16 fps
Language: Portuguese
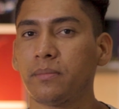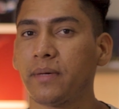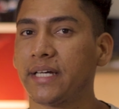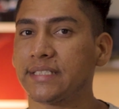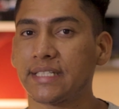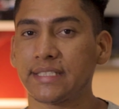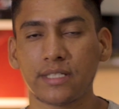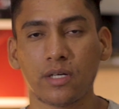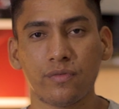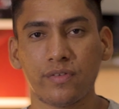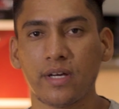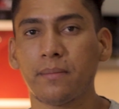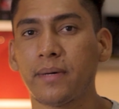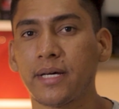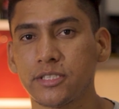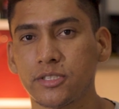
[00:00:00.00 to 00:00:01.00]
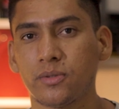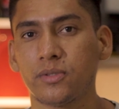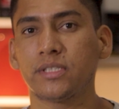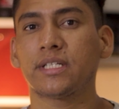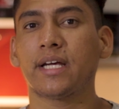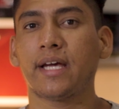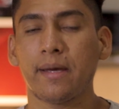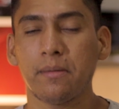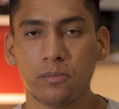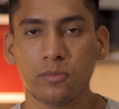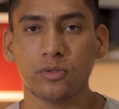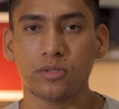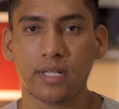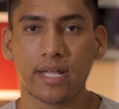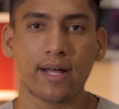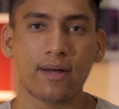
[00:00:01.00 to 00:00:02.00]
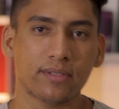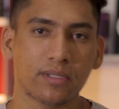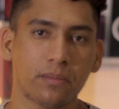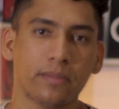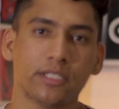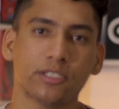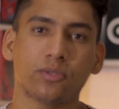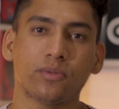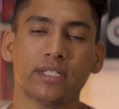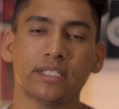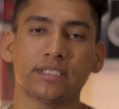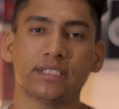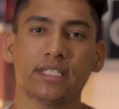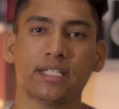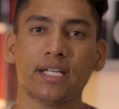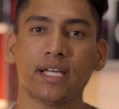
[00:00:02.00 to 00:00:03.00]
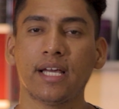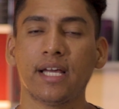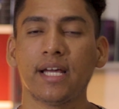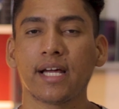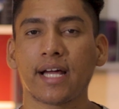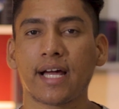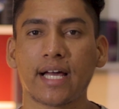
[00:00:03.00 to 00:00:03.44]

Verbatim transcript: mas a selvinha amazônica é muito legal também de conhecer